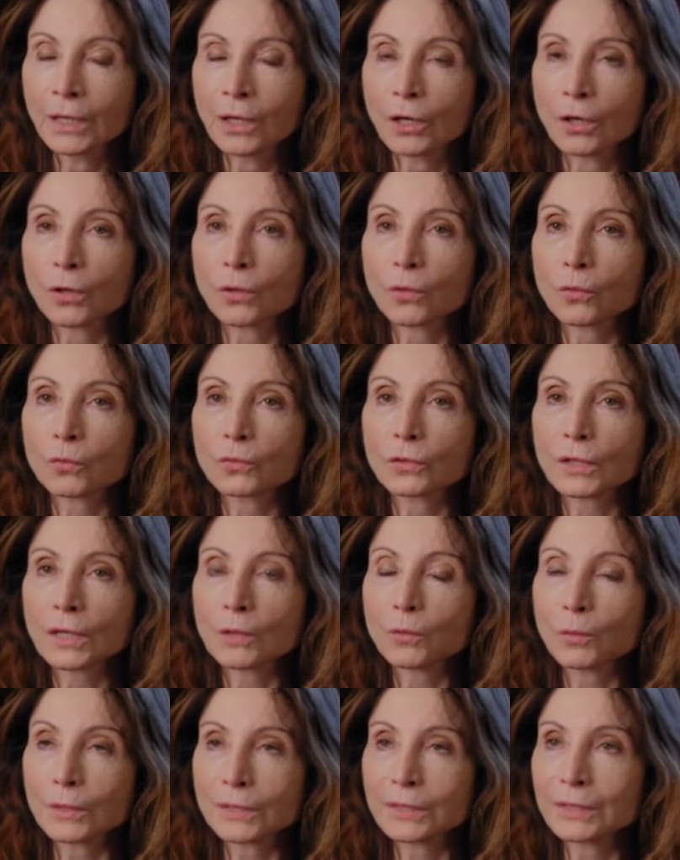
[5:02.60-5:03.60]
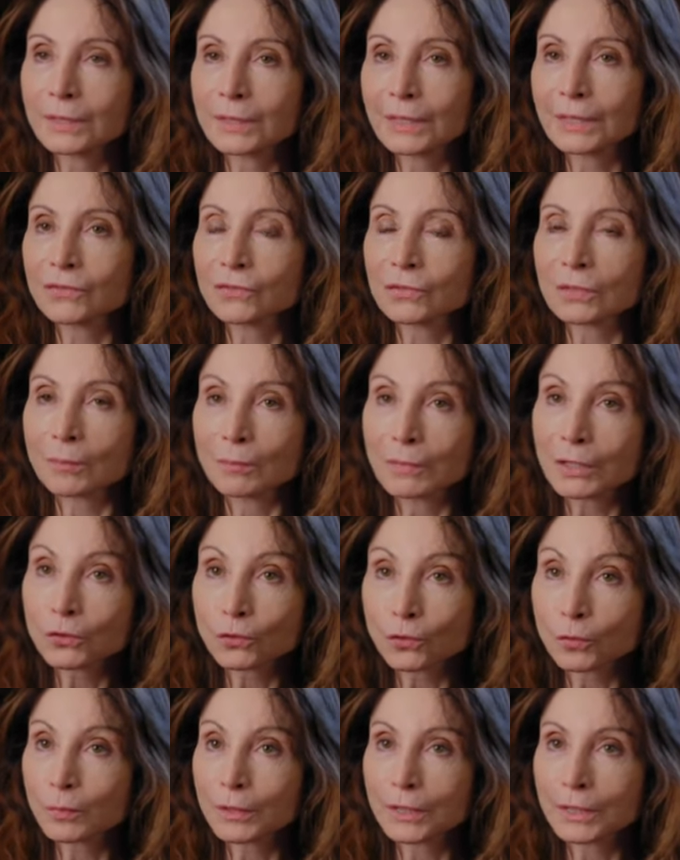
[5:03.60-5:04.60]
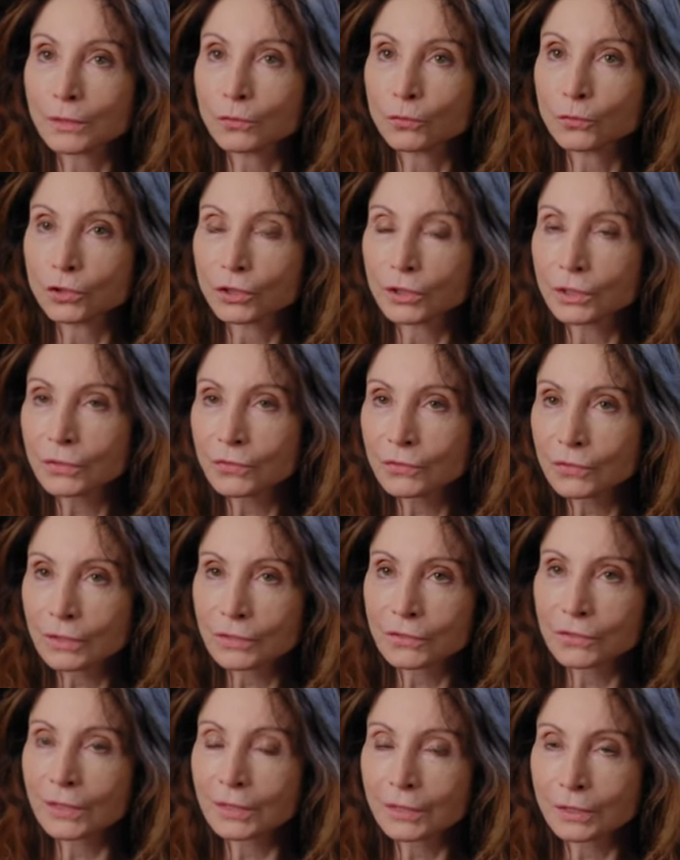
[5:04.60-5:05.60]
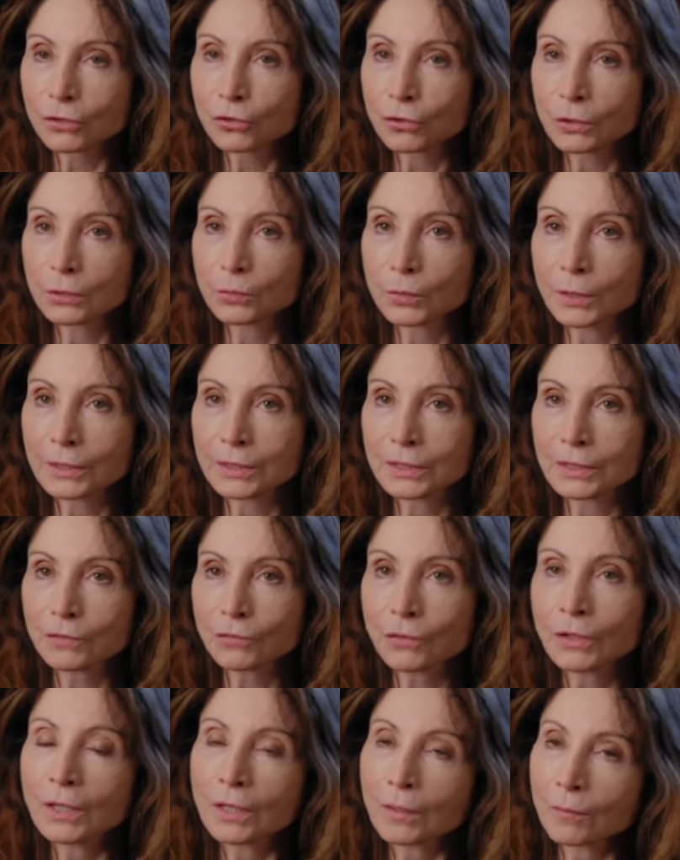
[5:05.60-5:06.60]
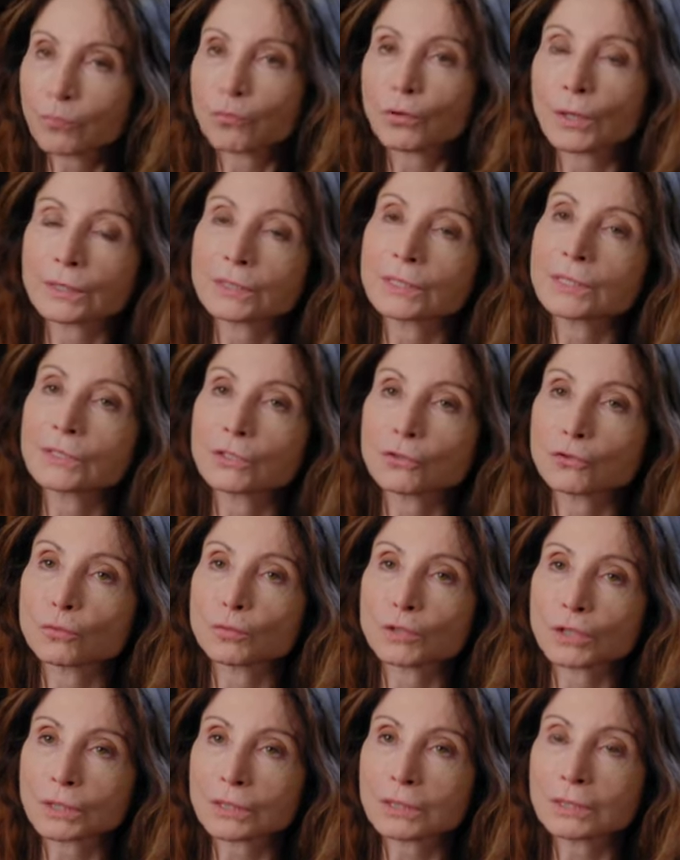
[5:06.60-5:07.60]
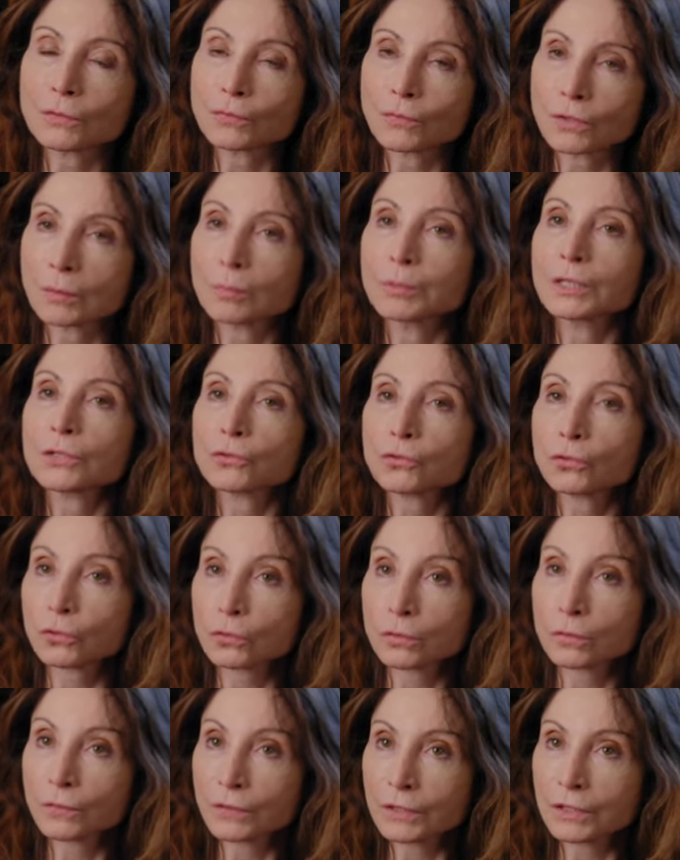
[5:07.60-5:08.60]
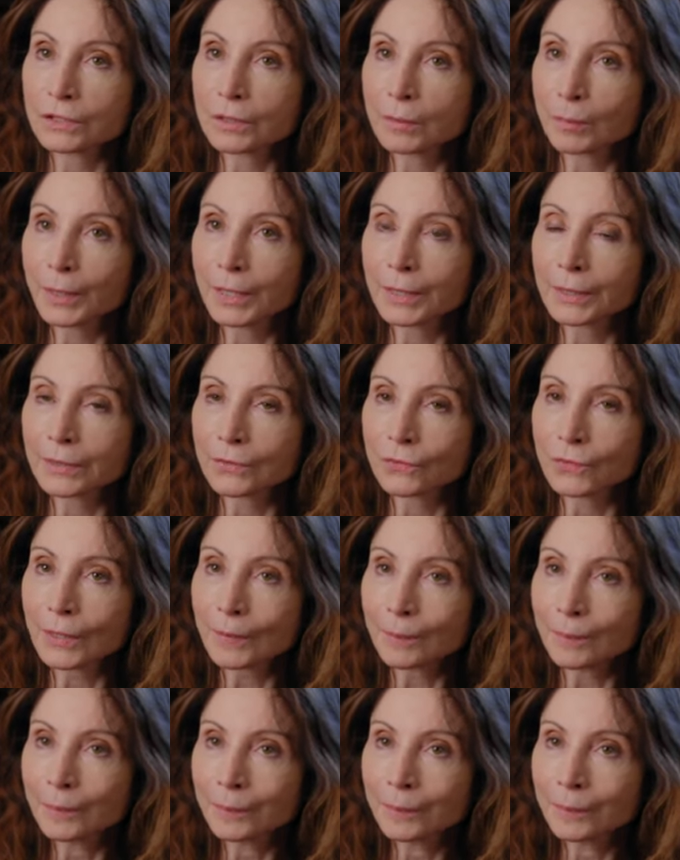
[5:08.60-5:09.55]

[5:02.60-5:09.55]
un contrat où elle détaille sa méthode pédagogique, sa stratégie éducative, pour atteindre des objectifs qui, bien sûr, sont fixés par l'État,